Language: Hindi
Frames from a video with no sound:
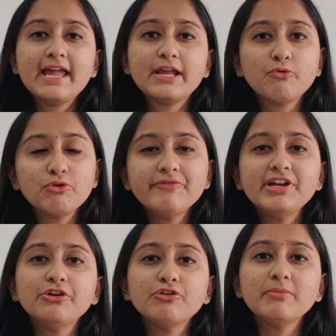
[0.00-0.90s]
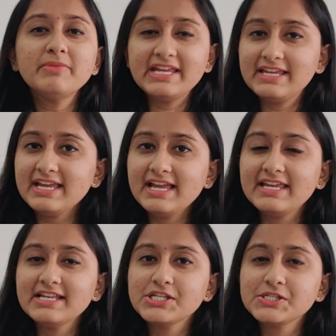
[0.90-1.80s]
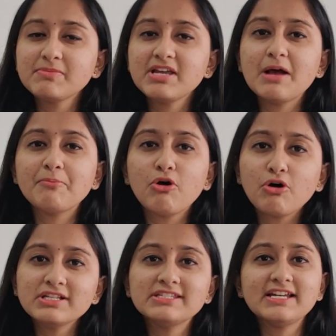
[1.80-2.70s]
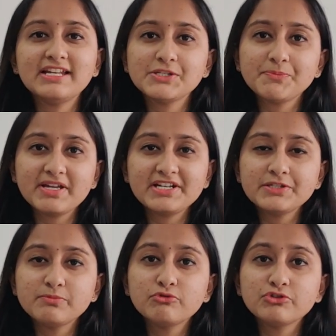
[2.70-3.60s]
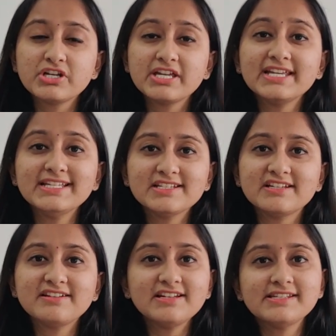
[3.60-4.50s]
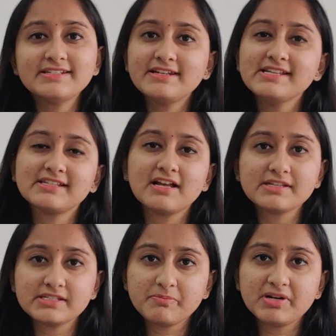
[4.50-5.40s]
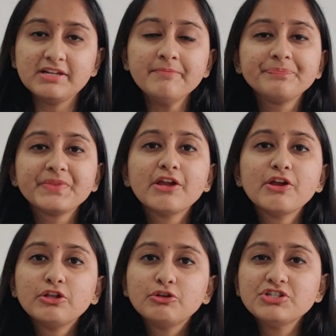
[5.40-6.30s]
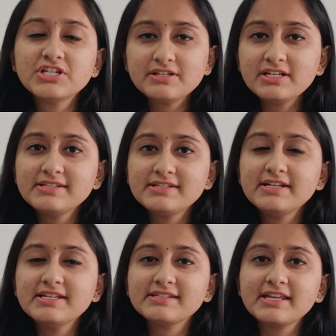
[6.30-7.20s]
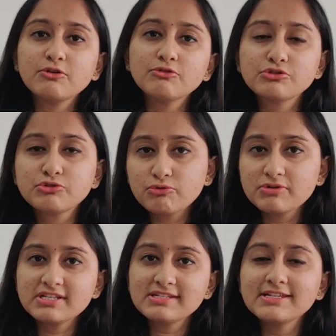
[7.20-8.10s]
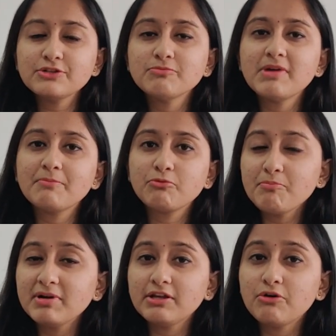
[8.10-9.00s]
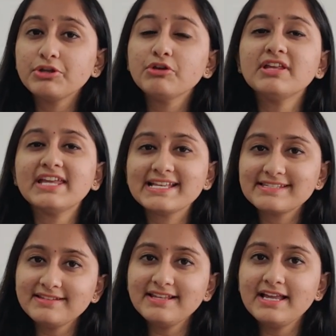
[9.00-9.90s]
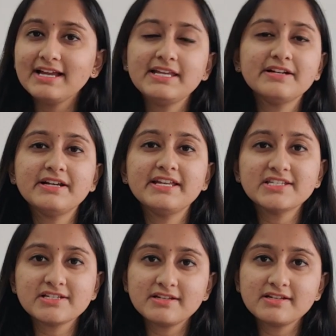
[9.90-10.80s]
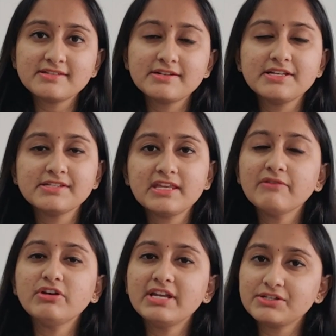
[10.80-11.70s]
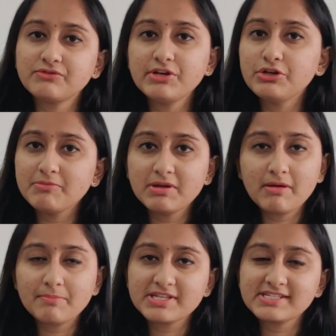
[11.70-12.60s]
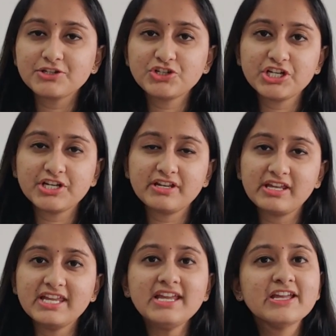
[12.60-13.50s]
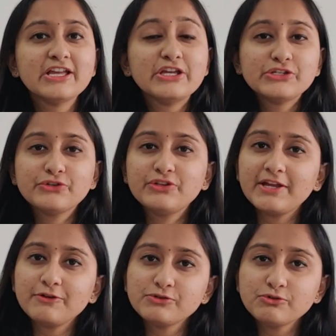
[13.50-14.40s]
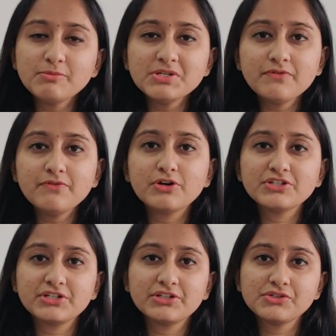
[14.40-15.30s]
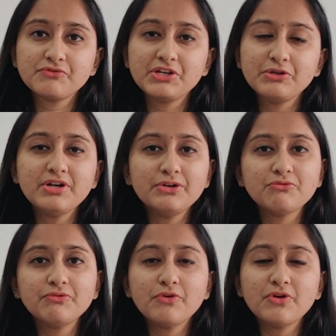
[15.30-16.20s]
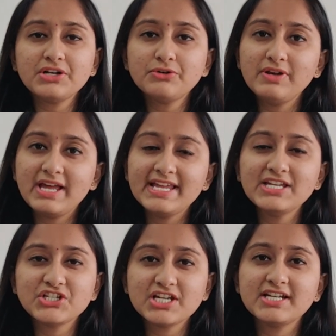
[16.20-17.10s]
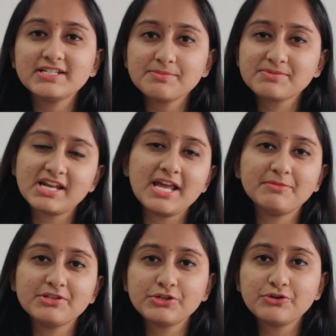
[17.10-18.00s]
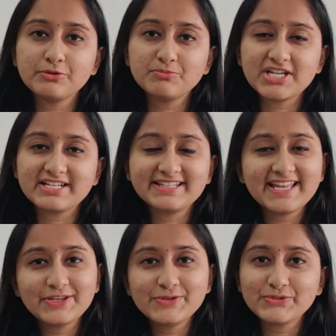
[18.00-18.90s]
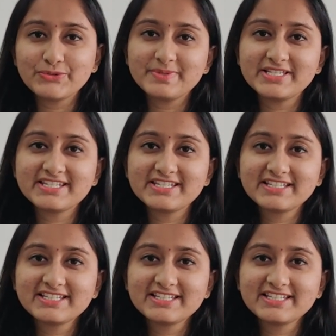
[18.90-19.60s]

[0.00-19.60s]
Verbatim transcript: एक और वीडियो हम लेके आएंगे जिसमें बहुत सारे एस्पायरेंट्स पूछ रहे हैं कि जनरल स्टडीज़ कहाँ से पढ़े तो जनरल स्टडीज के कुछ सोर्सेस हैं जो मैं आपको बताऊंगी और कैसे तैयारी करनी है जनरल स्टडीज की वो नेक्स्ट वीडियो में हम आपके साथ शेयर करेंगे सो थैंक यू सो मच फॉर वॉचिंग दिस वीडियो एंड डोंट फॉरगेट टू लाइक शेयर एंड सब्सक्राइब दिस यूट्यूब चैनल थैंक यू सो मच